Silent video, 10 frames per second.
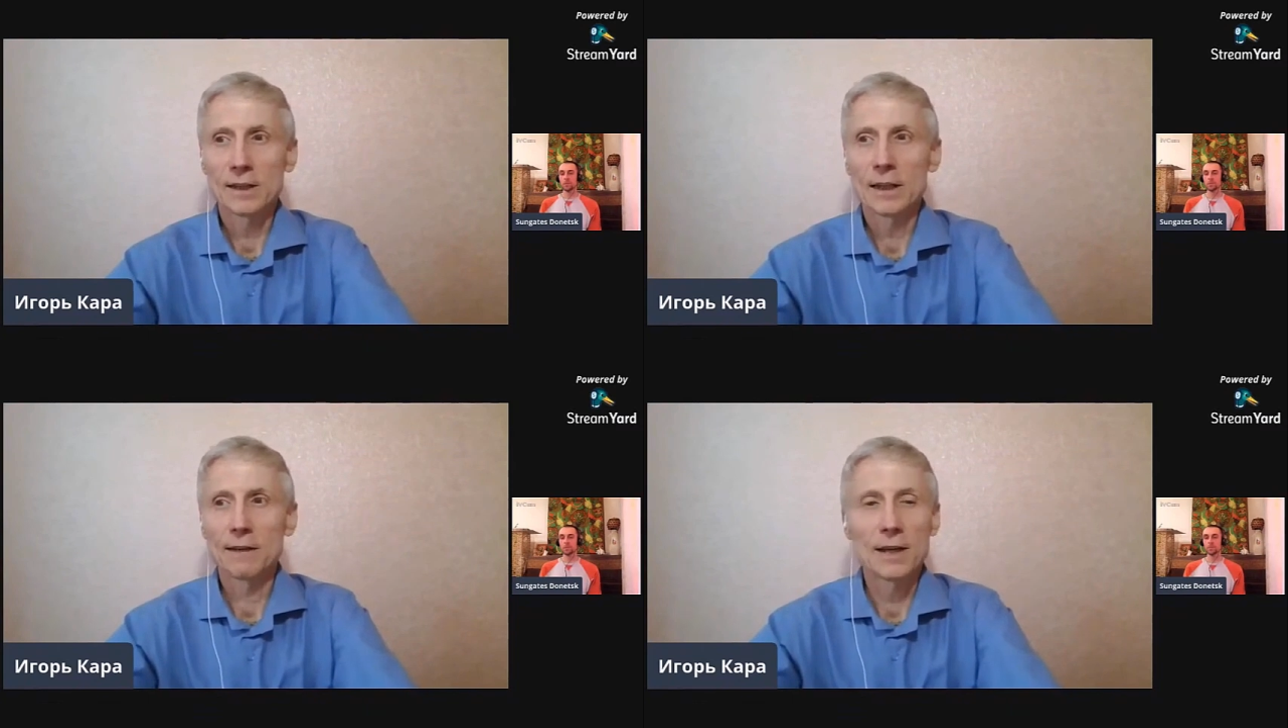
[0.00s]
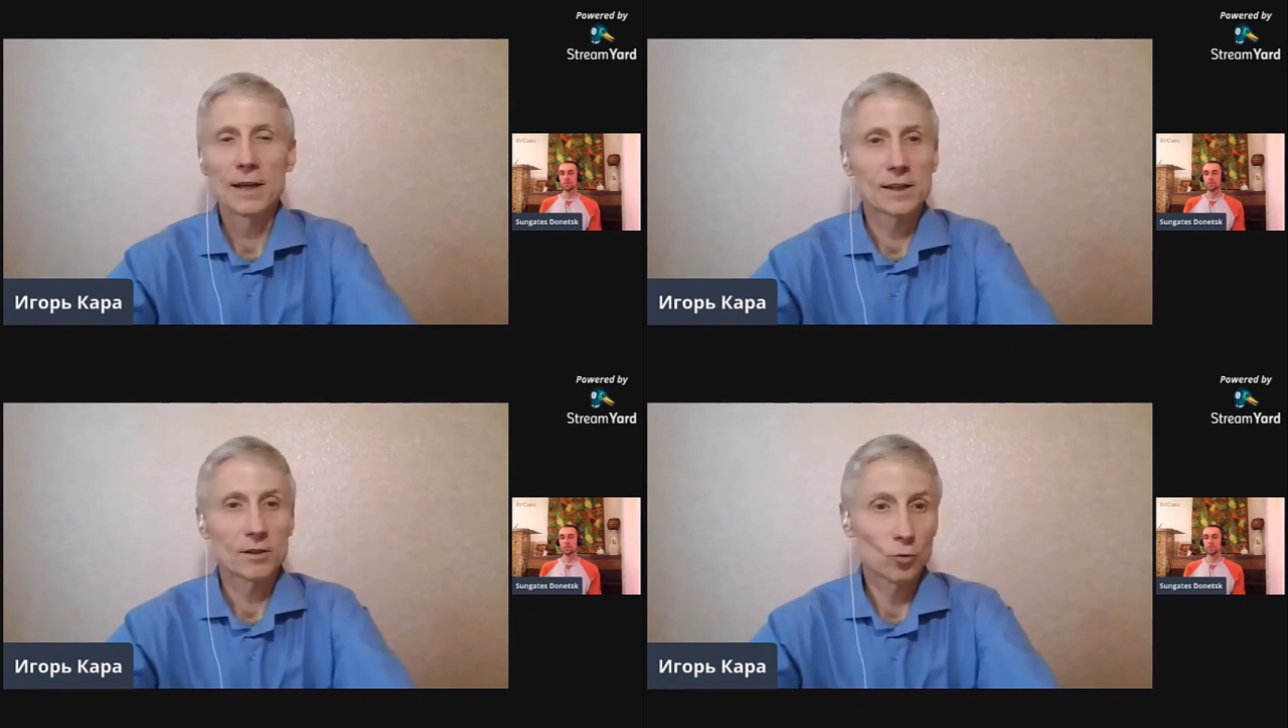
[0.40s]

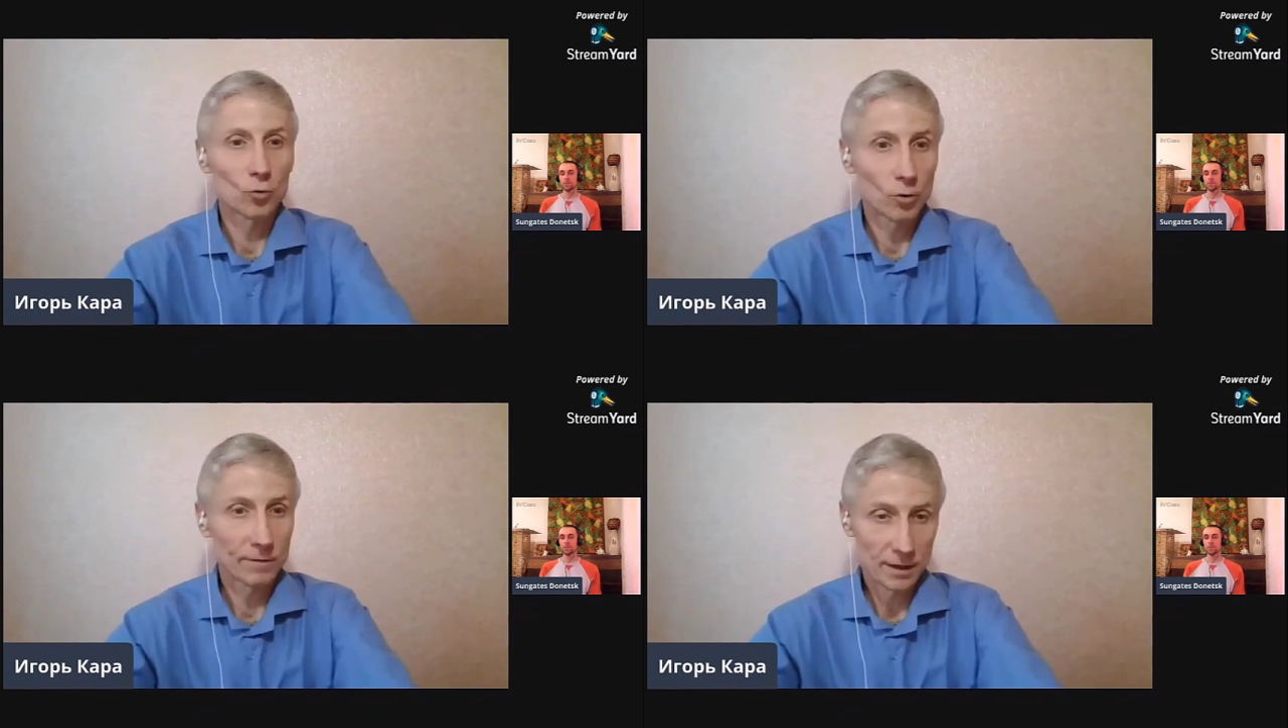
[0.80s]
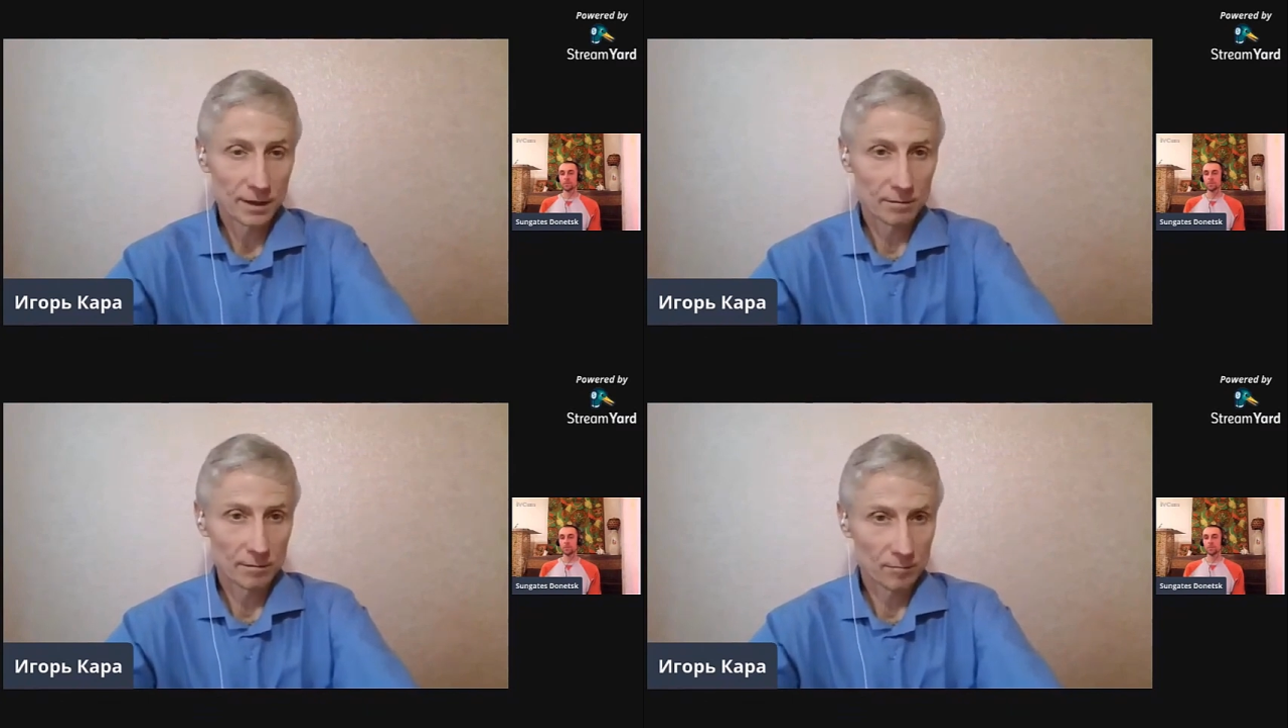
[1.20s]
становясь
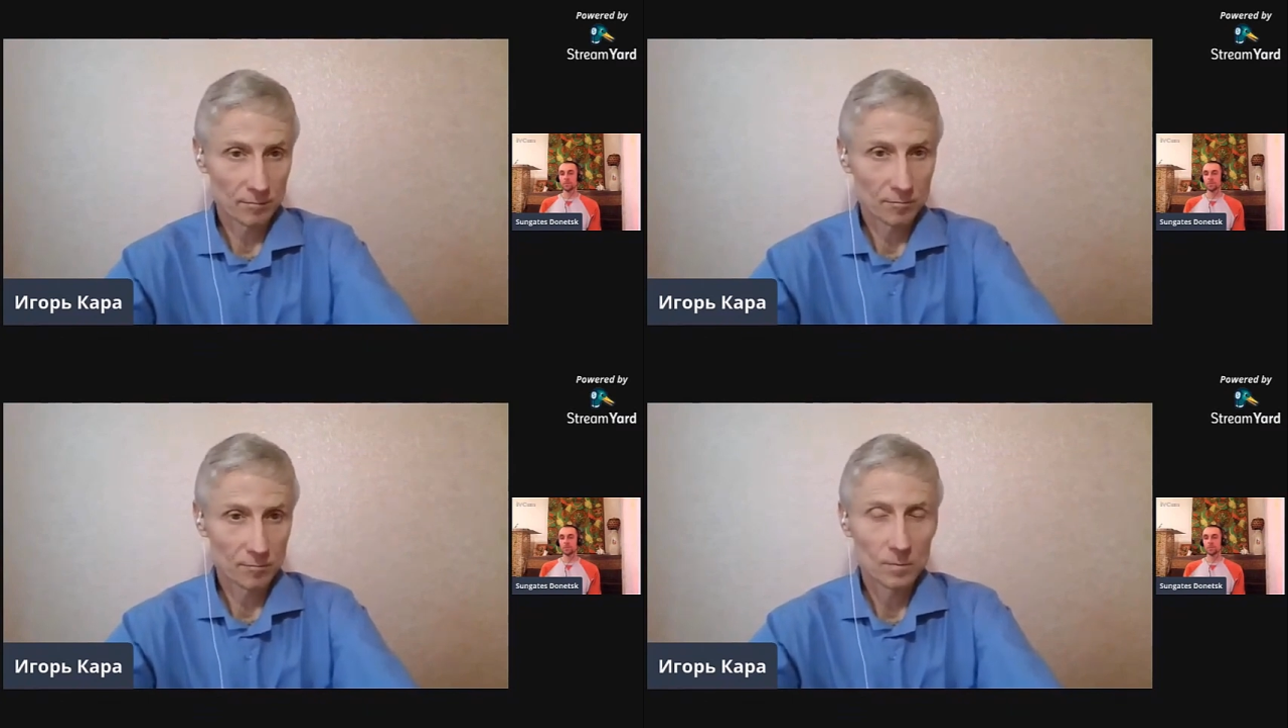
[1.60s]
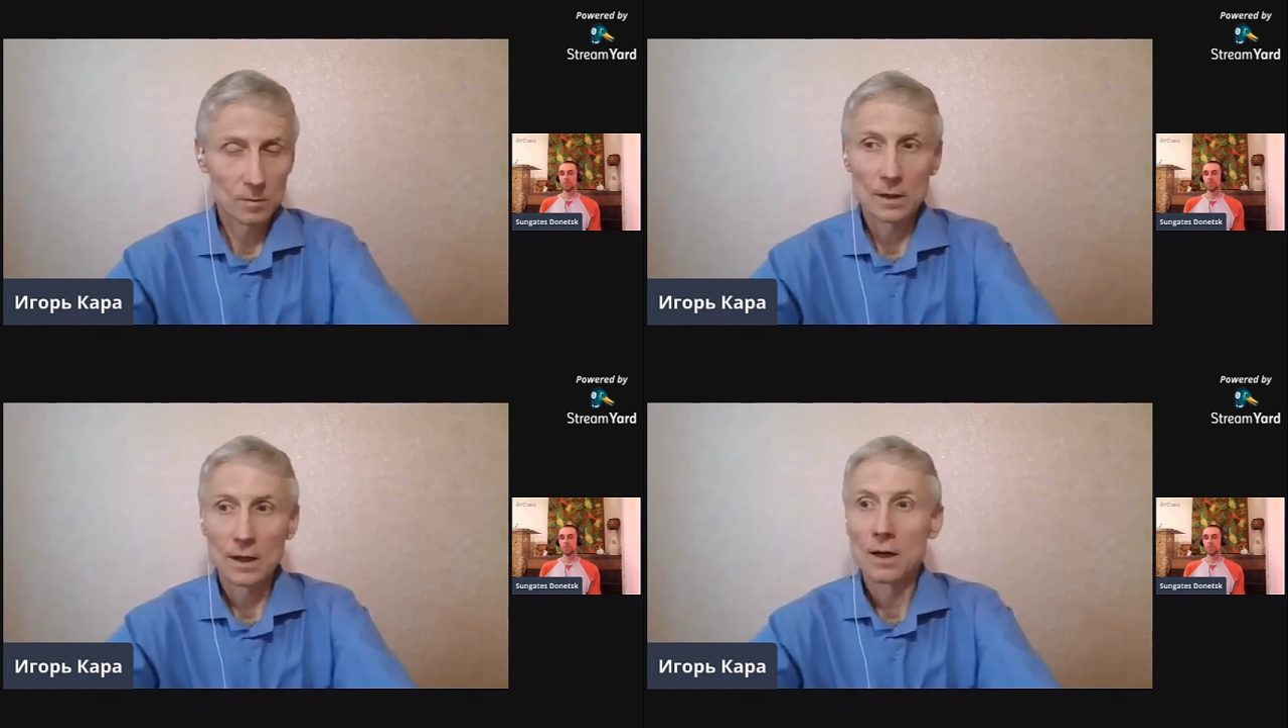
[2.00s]
новой,
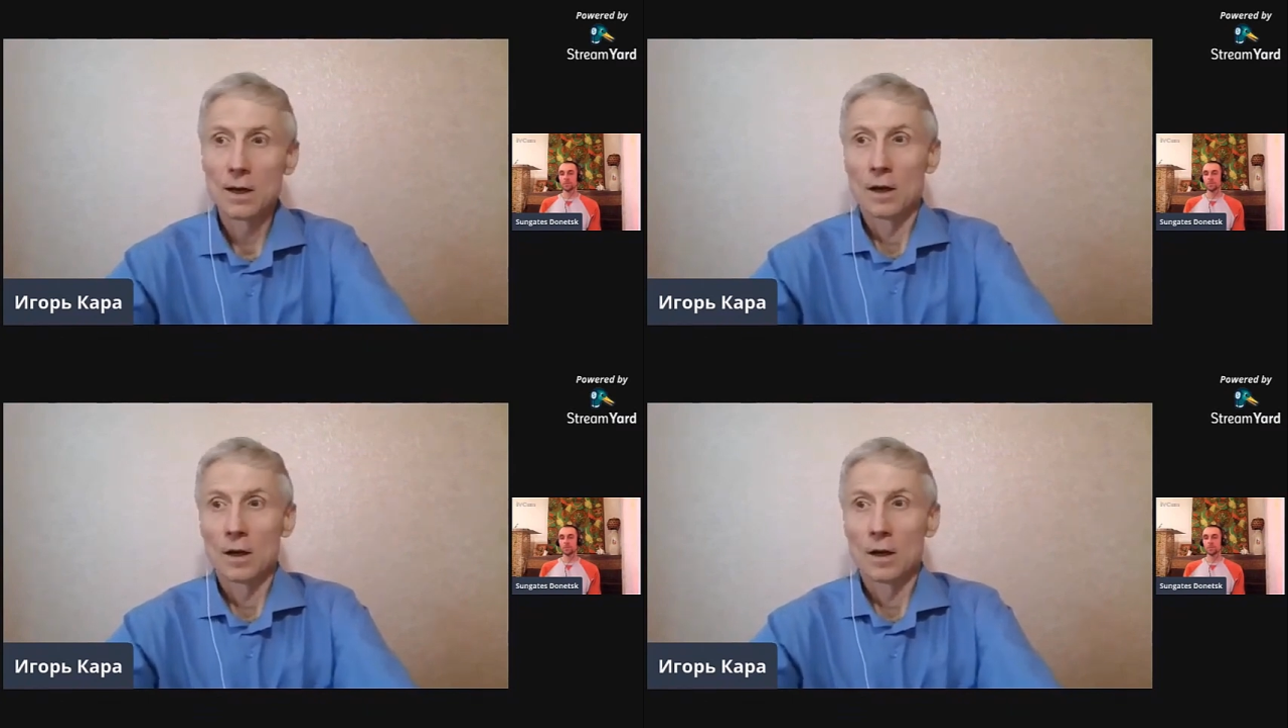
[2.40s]
да,